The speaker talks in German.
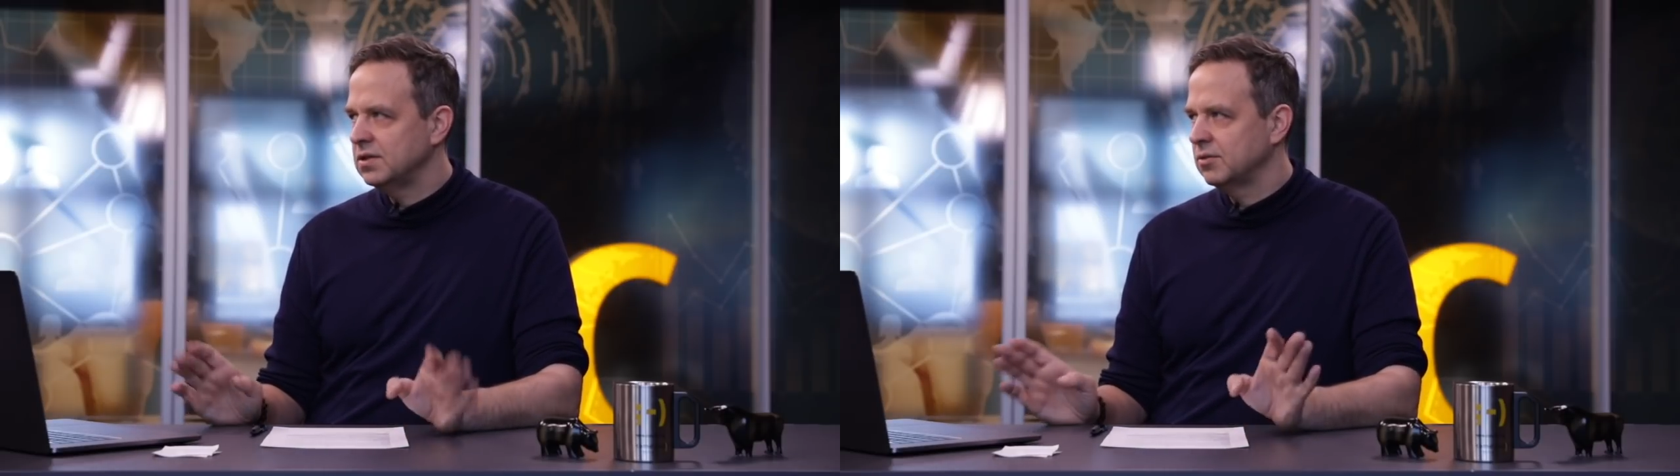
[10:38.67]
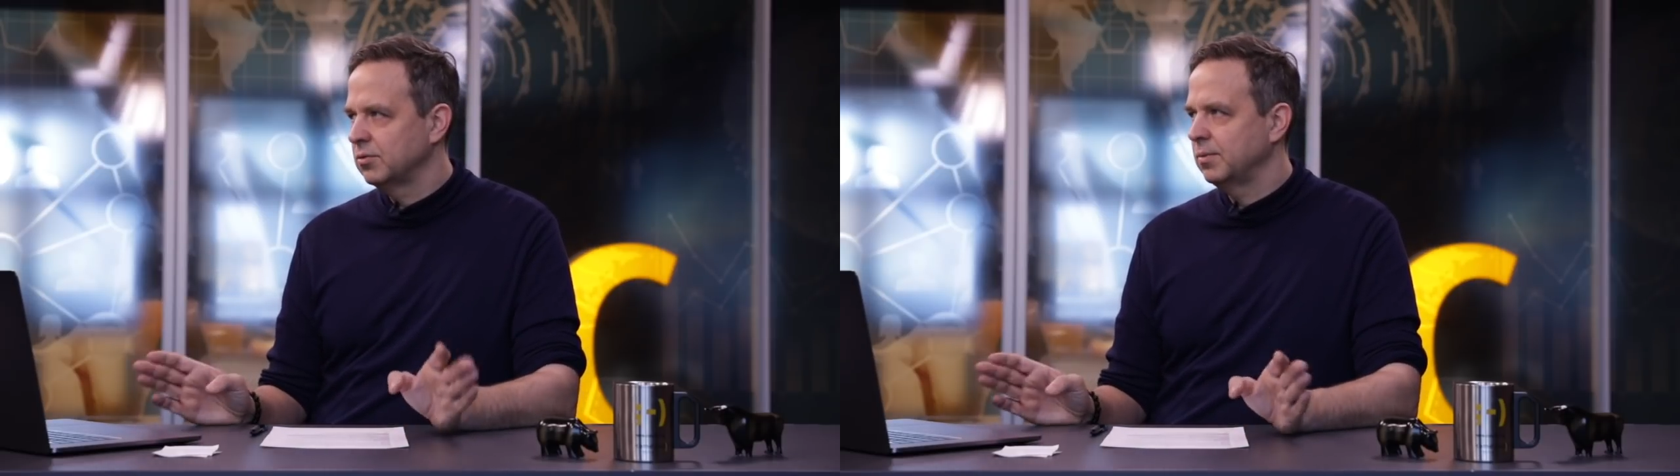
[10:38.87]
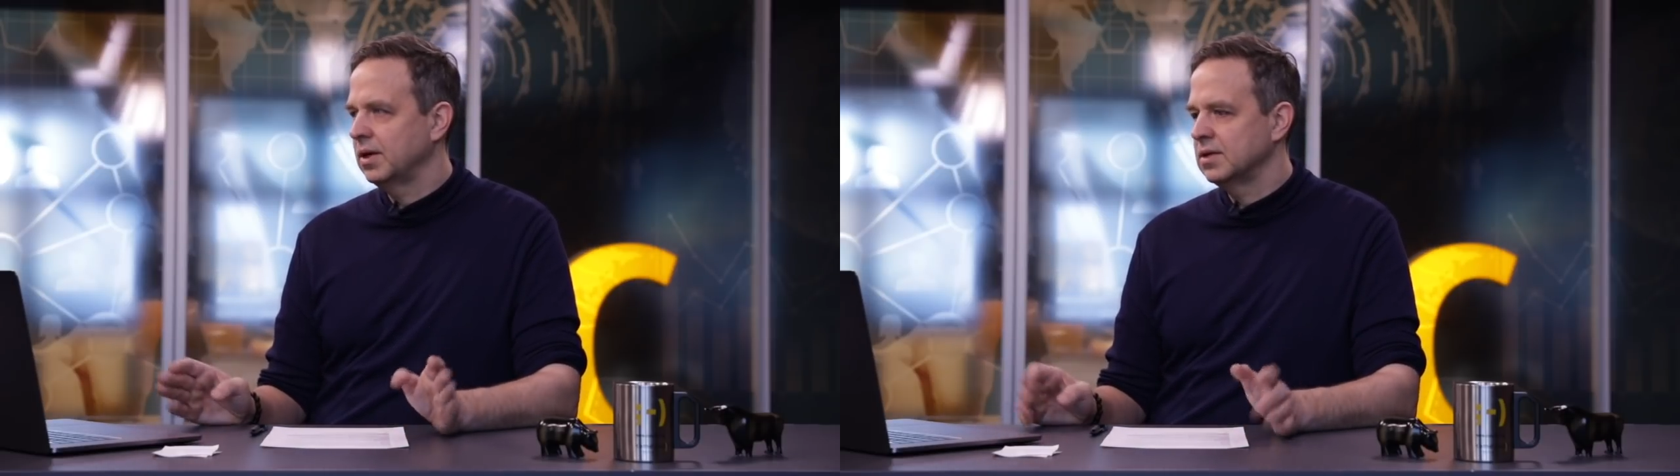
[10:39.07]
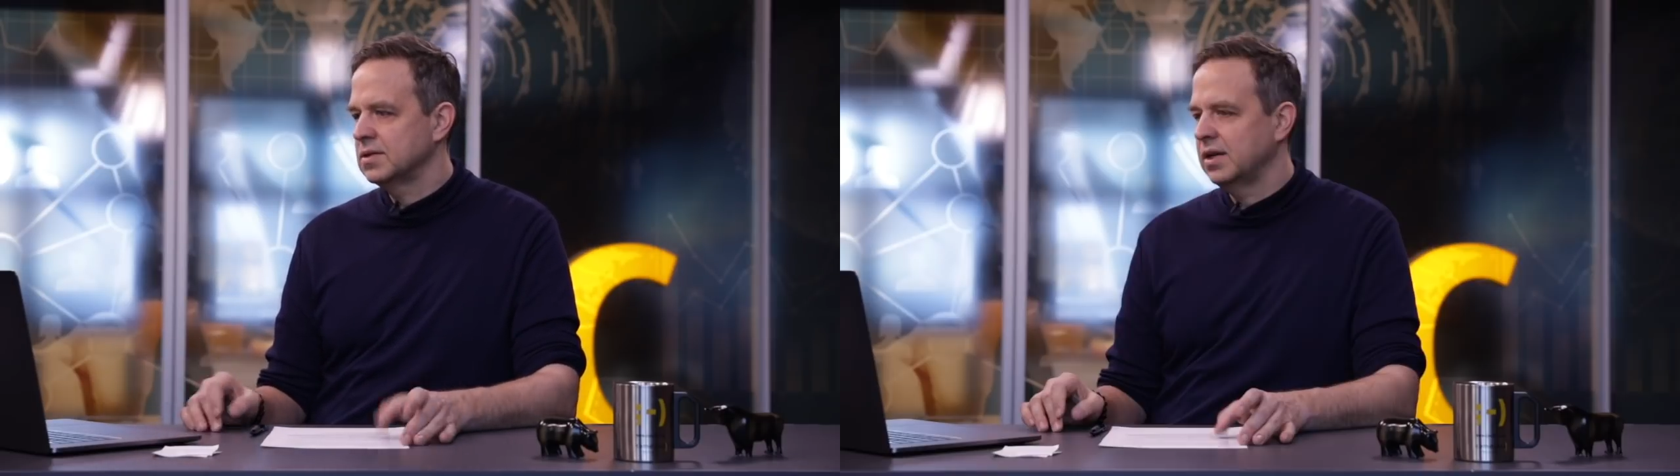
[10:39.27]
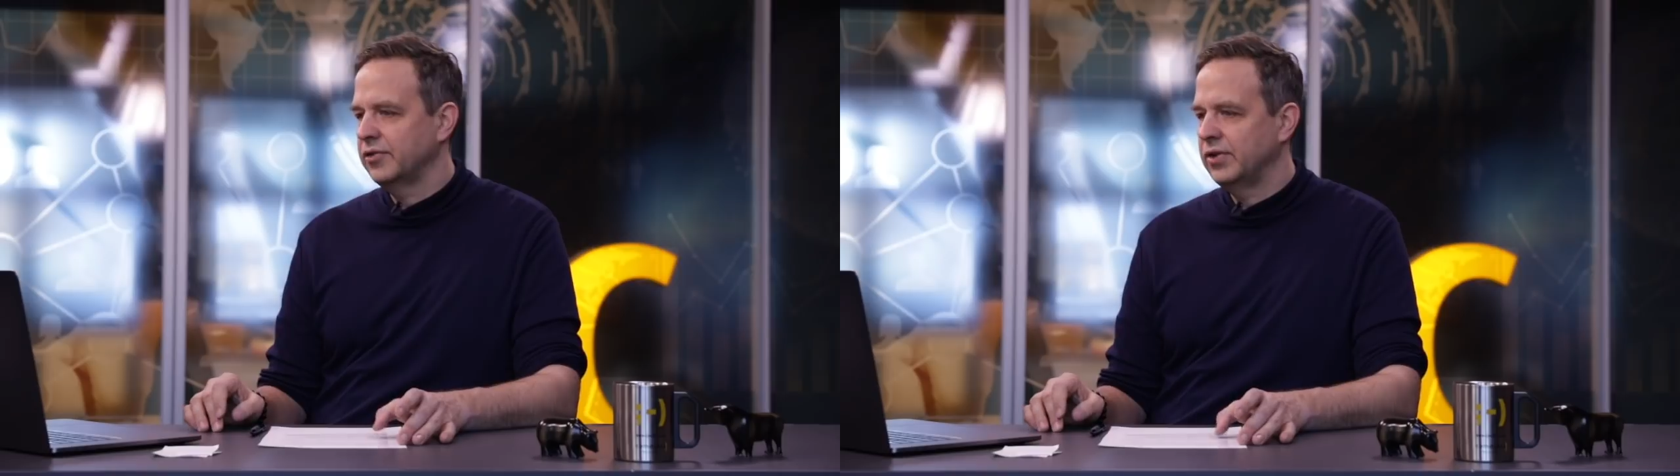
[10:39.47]
das muss man ganz
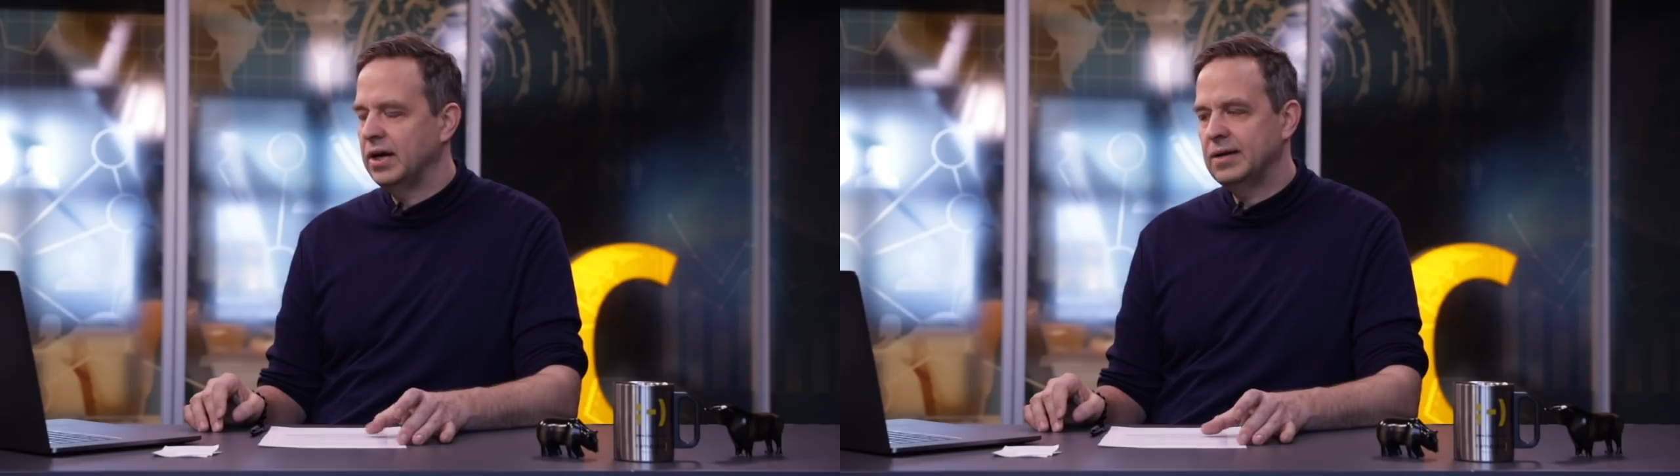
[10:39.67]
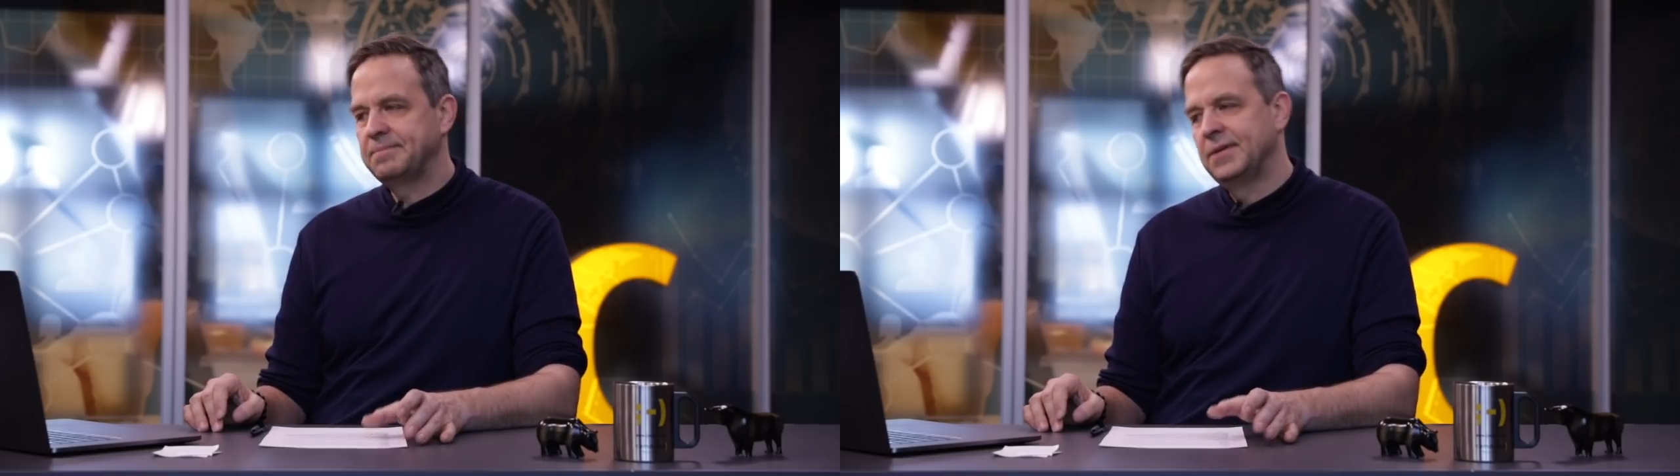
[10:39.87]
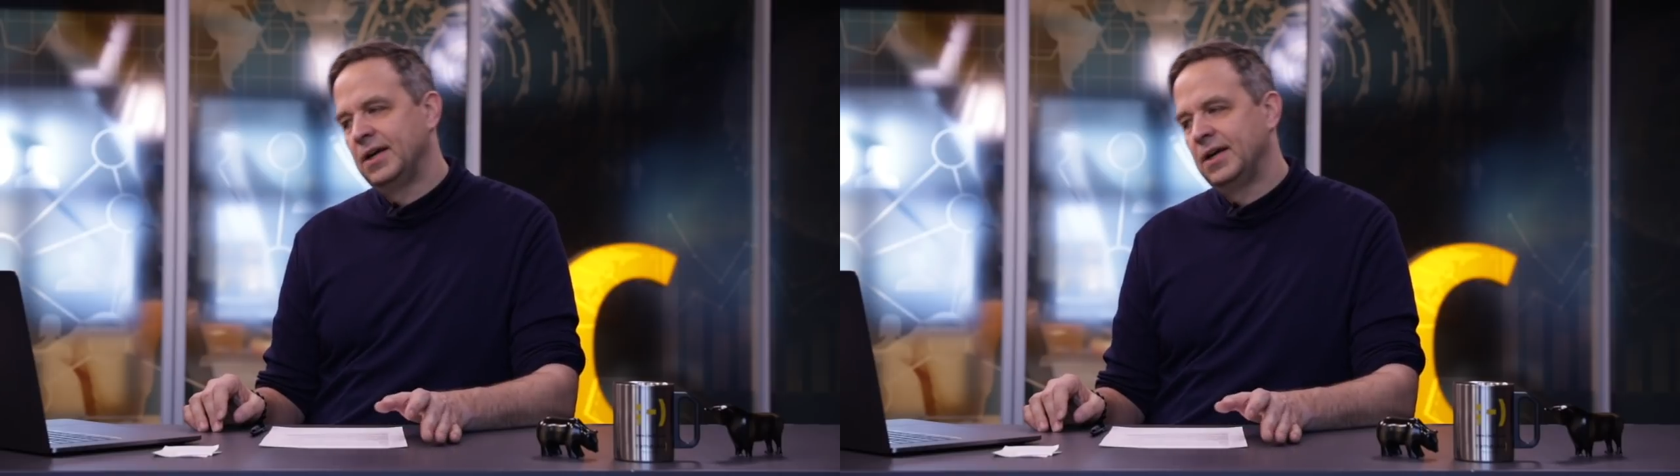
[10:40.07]
klar sagen.